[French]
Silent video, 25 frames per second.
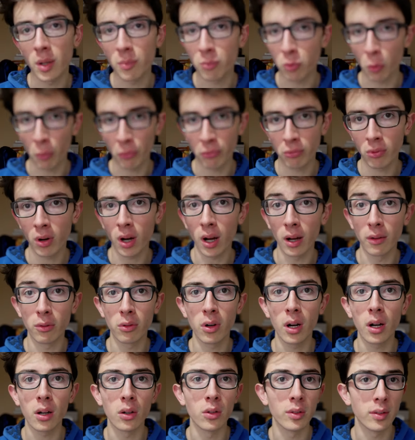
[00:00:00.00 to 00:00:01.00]
là pour pouvoir
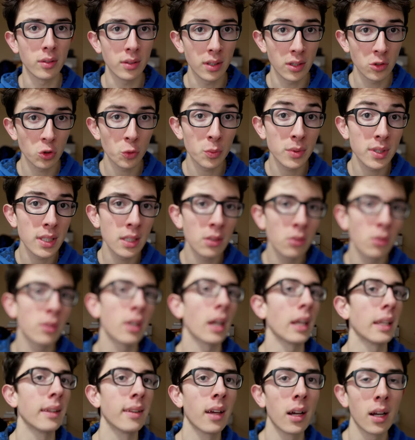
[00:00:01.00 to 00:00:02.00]
avoir euh, des optiques de
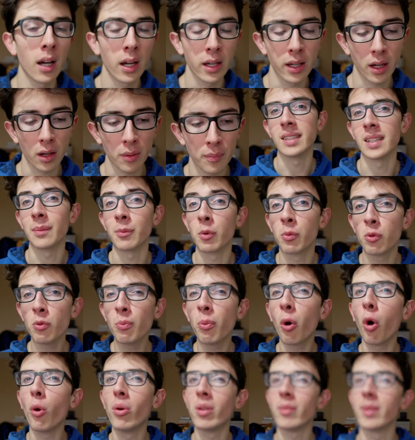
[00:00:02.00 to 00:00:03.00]
qualité à l'arrière. Et c'est un peu plus
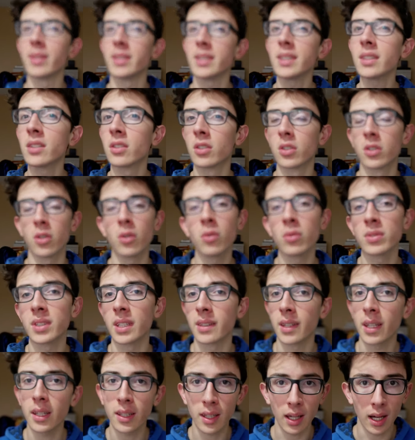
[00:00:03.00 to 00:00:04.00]
problématique quand on
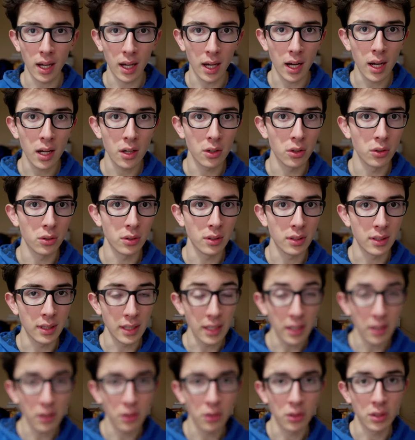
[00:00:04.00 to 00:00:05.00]
s'attaque à euh,
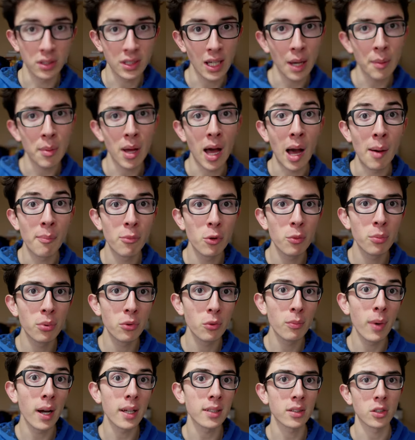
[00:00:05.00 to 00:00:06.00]
des euh, gammes un peu
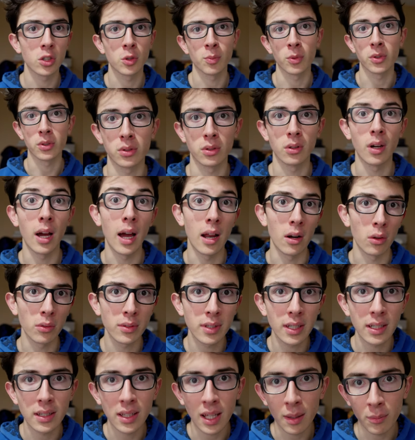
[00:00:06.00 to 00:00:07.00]
plus basses, je pense à
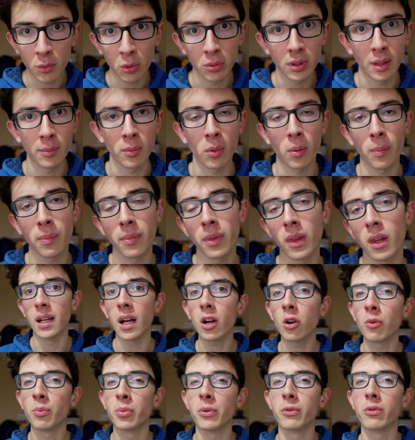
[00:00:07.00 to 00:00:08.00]
l'entrée de gamme notamment. C'est
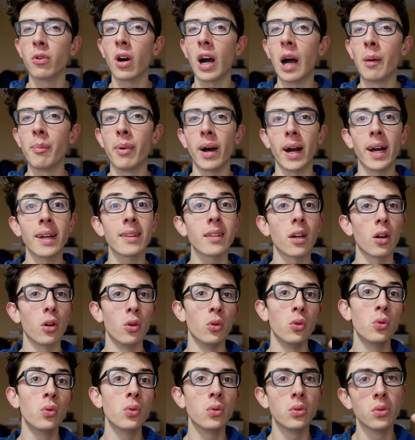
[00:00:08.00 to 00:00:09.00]
là qu'on peut voir apparaître
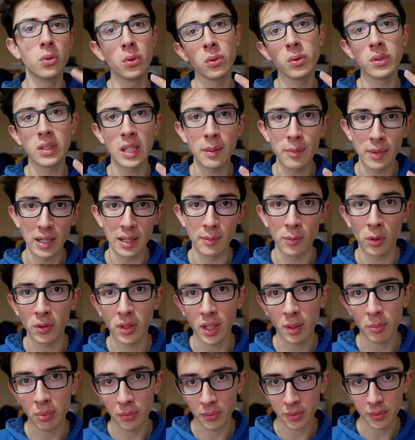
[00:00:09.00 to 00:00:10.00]
le deuxième élément de
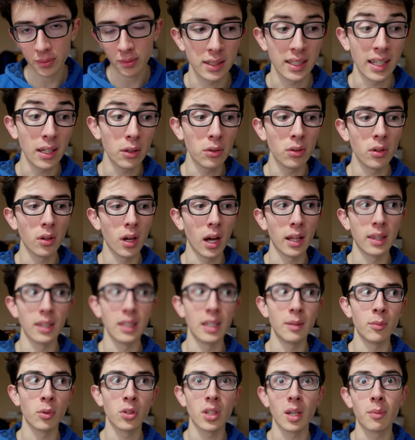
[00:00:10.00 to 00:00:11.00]
réponse, qui est un
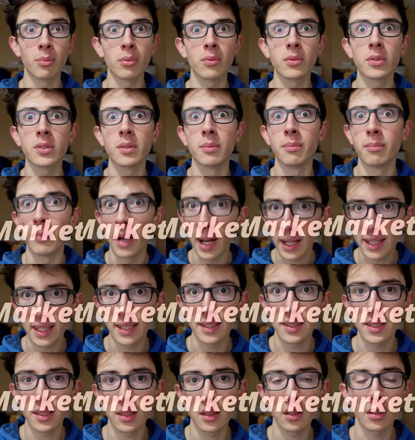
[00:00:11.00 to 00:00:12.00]
élément de réponse
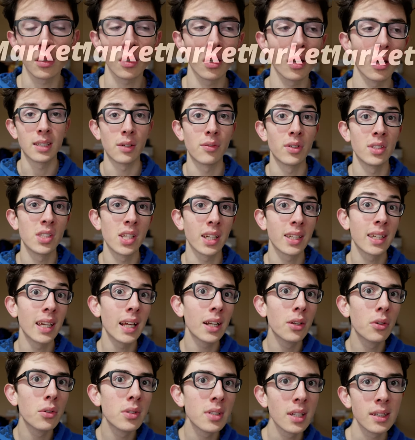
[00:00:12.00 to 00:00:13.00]
marketing. Ça fait déjà
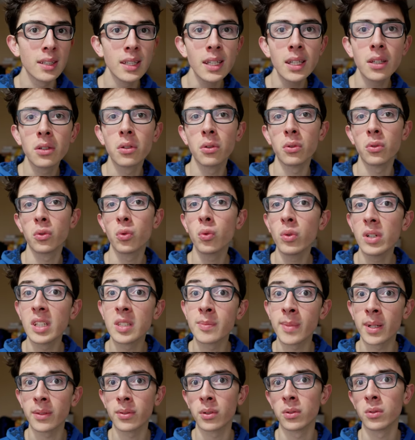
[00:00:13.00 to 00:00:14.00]
quelques années que tous les
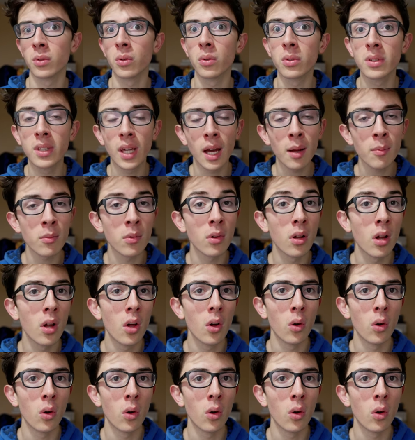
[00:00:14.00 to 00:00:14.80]
smartphones haut de gamme